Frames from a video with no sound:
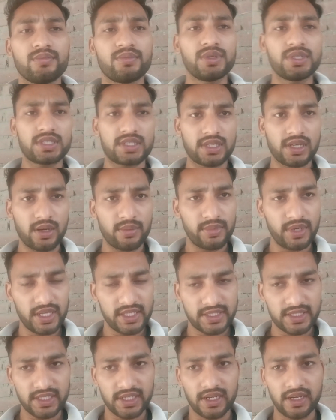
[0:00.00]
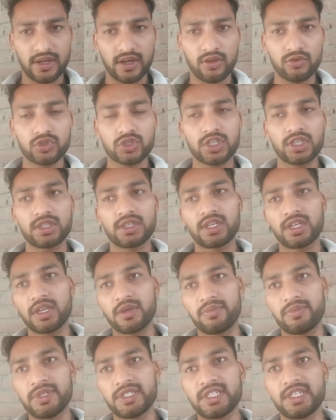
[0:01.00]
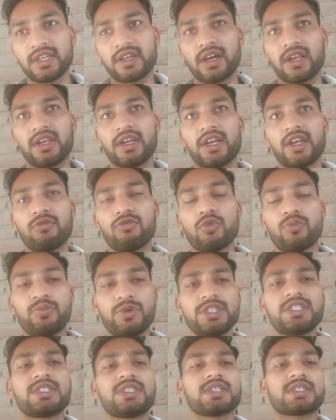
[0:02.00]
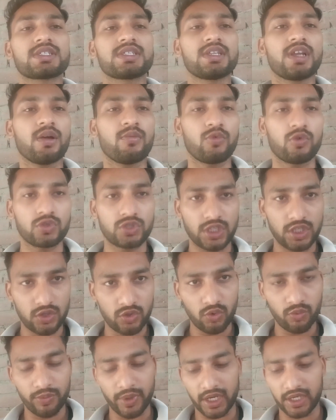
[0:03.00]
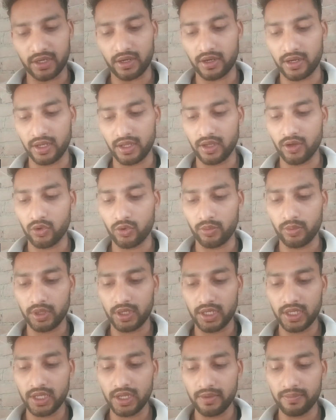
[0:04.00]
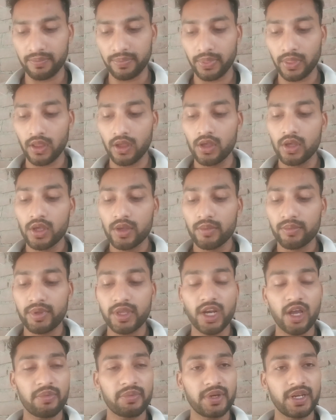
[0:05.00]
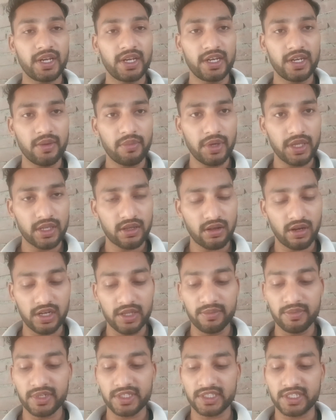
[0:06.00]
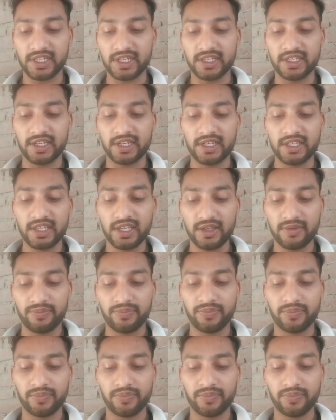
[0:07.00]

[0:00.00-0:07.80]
बीस ग्राम इलायची ले लेना उसके अंदर के बीज निकाल लेना वो बीज दस ग्राम हो जाए तो बेटर रहेगा और भी ठीक है फिर आपने लेनी है भाई काली मिर्च लेनी है ठीक है